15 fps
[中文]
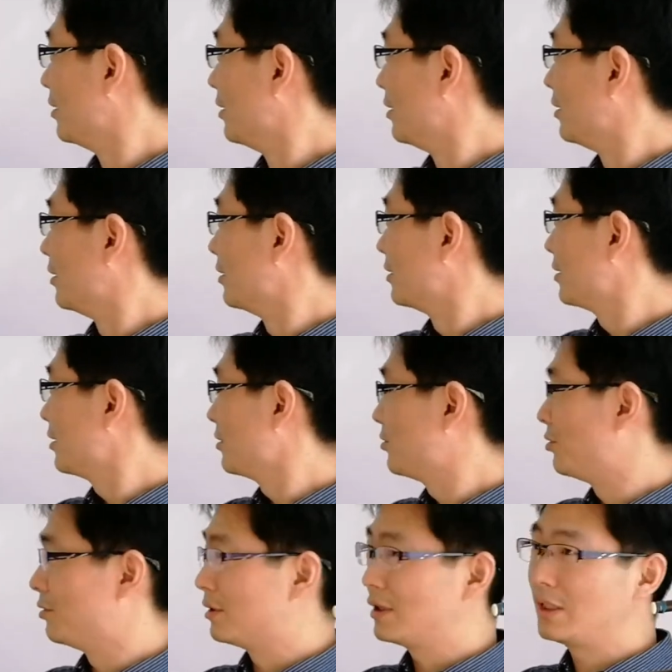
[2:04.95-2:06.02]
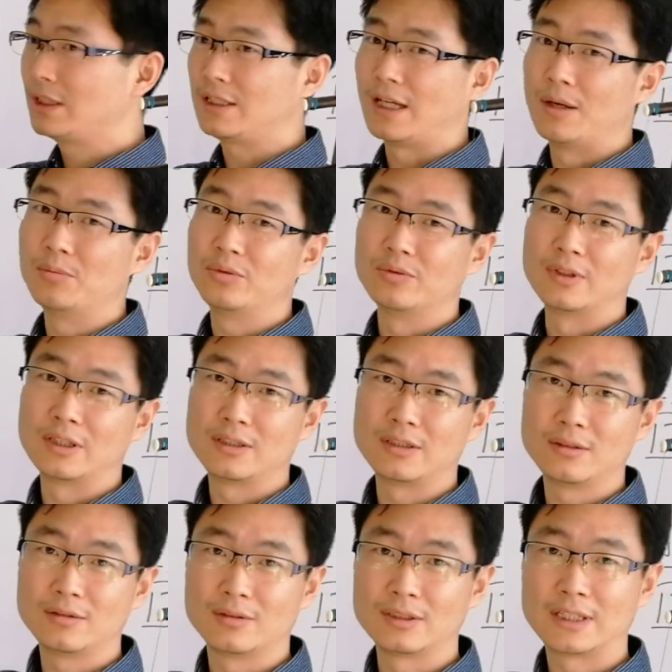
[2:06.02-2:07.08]
呃，这个曲子的简谱呢，其
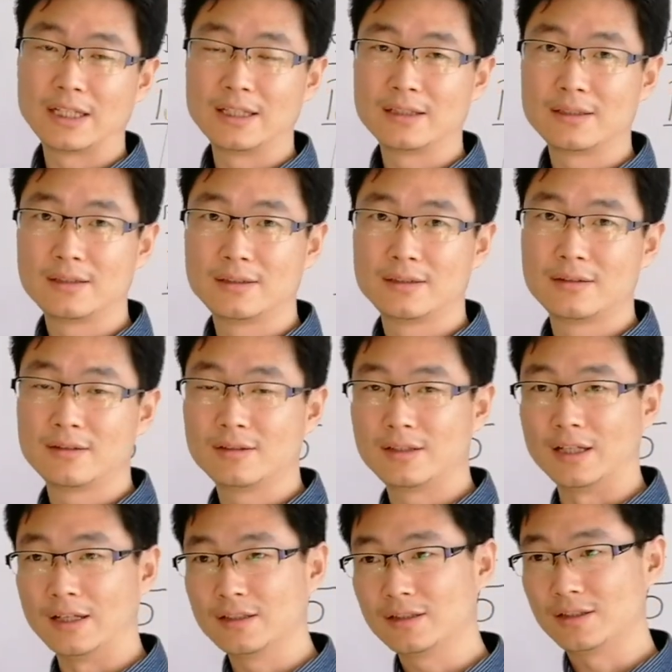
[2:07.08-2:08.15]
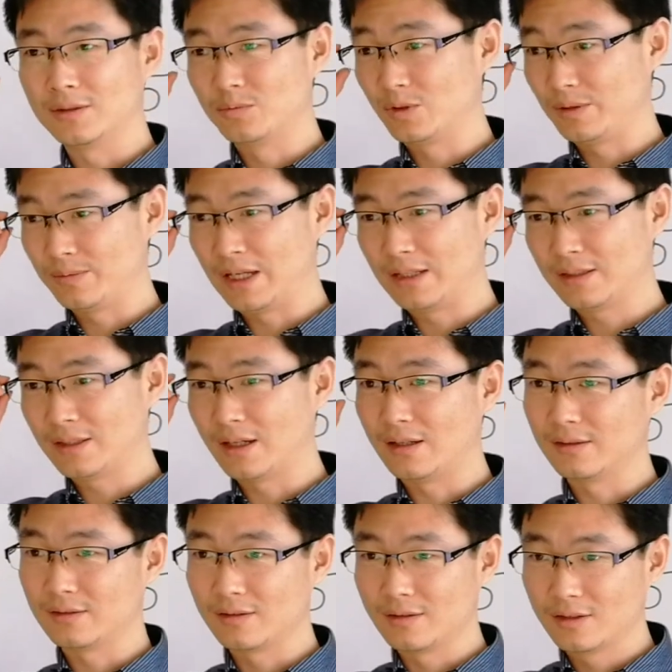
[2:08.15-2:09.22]
实我在之前的节目里边
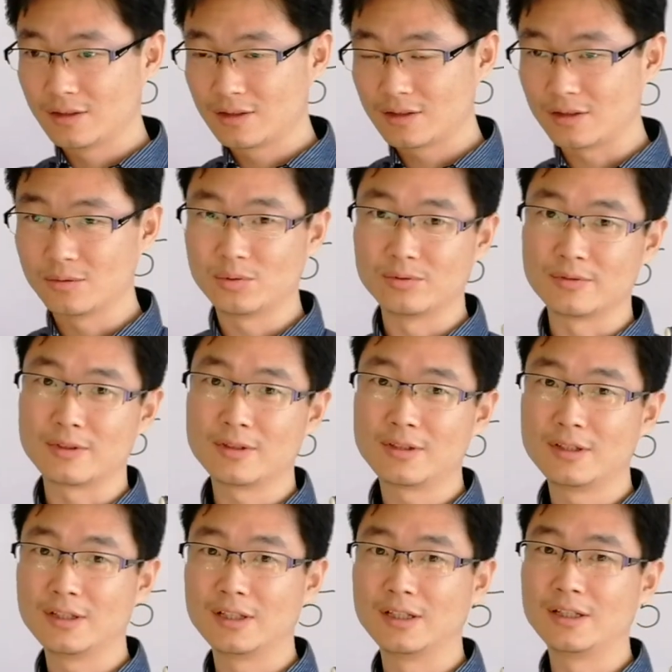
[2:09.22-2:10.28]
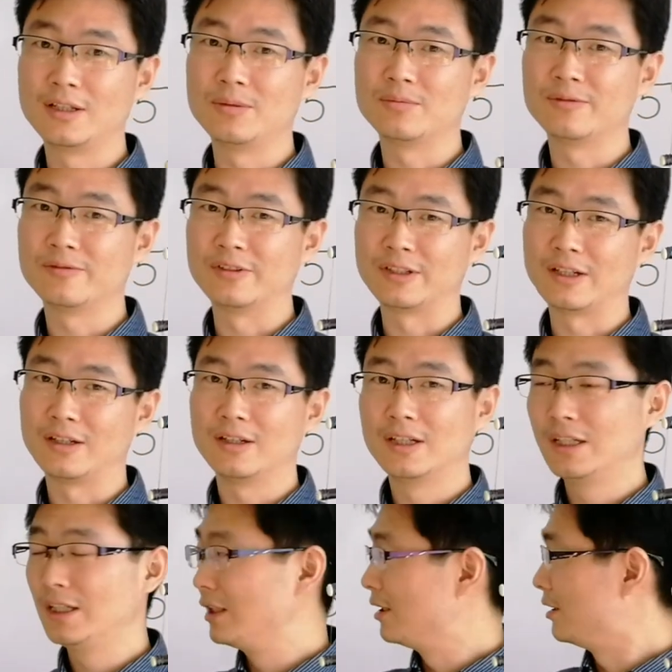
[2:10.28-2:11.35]
讲识谱知识的那一部分呢，
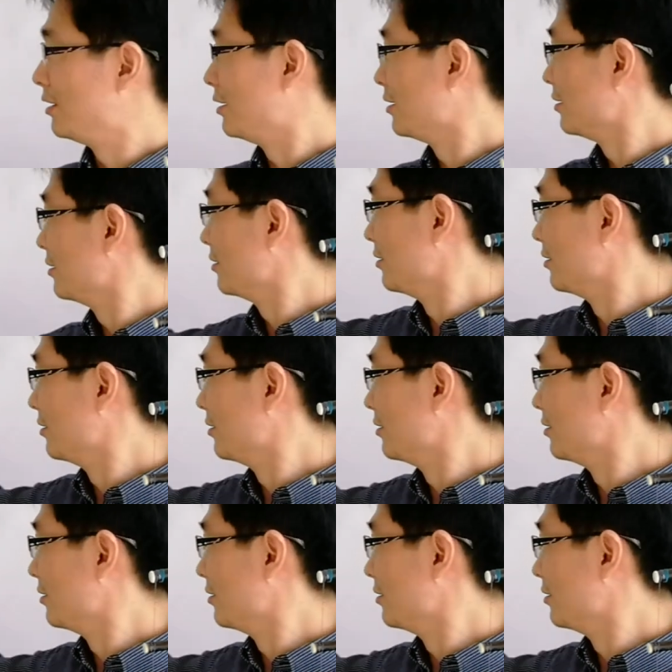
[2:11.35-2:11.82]
已经